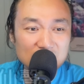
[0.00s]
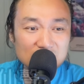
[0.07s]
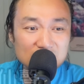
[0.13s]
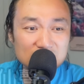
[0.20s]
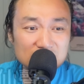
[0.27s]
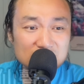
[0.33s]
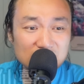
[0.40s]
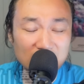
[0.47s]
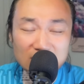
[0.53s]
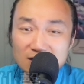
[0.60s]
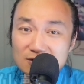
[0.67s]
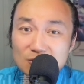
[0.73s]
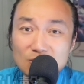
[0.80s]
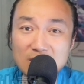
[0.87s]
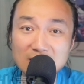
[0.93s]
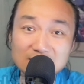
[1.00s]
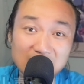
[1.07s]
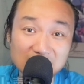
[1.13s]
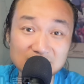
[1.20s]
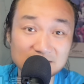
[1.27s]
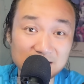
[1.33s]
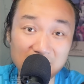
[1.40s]
谁都敢
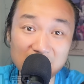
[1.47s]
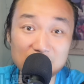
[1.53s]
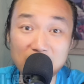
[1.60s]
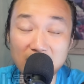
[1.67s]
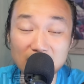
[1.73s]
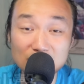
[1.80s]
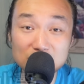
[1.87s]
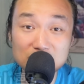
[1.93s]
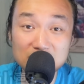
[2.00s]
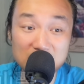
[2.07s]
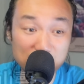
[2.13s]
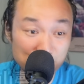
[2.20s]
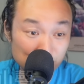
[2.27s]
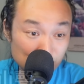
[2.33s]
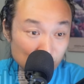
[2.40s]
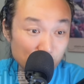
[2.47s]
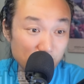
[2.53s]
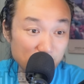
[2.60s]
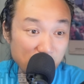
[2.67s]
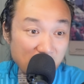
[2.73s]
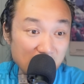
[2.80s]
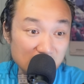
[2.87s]
打警察了嘛？对不对？也不就被
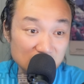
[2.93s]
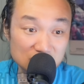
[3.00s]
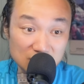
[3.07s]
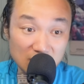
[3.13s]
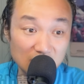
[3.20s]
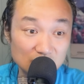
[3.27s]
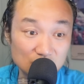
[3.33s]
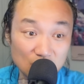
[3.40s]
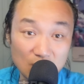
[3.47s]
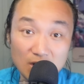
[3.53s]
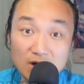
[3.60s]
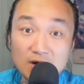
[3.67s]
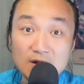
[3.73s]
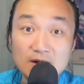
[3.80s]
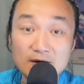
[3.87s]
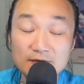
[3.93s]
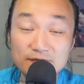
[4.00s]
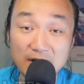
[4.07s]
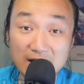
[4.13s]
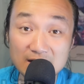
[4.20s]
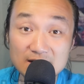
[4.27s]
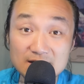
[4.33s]
判个十二周，
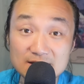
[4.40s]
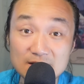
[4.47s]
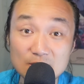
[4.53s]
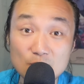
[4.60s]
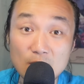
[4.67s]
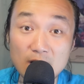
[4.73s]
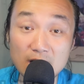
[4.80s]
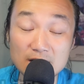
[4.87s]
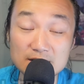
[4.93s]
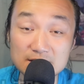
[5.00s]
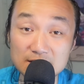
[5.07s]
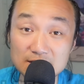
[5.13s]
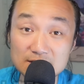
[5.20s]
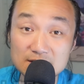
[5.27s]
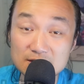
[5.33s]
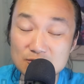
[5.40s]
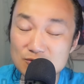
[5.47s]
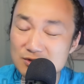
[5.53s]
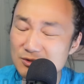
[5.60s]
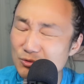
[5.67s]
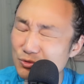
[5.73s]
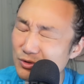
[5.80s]
罚个一千块而已。这个
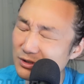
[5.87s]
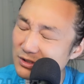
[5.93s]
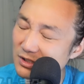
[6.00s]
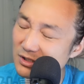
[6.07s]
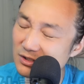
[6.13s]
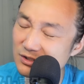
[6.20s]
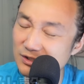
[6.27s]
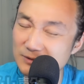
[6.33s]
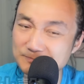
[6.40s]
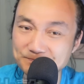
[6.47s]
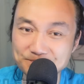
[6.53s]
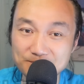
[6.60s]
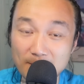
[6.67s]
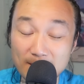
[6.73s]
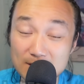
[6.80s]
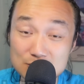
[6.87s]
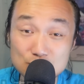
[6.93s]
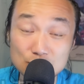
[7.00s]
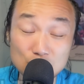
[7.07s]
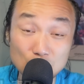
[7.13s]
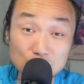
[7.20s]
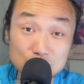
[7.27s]
东西，我觉得真的是，所
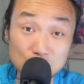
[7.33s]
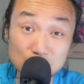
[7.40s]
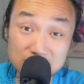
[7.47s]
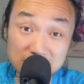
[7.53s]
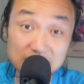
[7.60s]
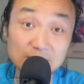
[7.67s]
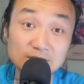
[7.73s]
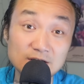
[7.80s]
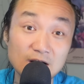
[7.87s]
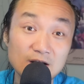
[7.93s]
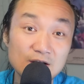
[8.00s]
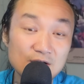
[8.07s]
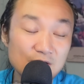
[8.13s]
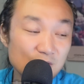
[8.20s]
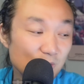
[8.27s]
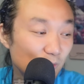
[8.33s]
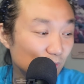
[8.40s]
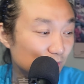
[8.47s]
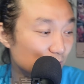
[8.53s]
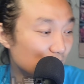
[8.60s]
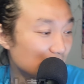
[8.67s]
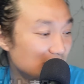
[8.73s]
以从从这点上，我
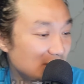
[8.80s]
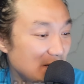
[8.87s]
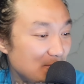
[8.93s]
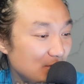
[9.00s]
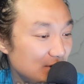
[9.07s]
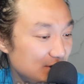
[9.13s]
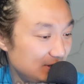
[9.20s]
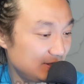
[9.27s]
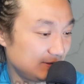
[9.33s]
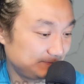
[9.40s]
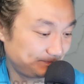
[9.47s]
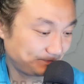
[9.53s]
就觉得新加坡的这个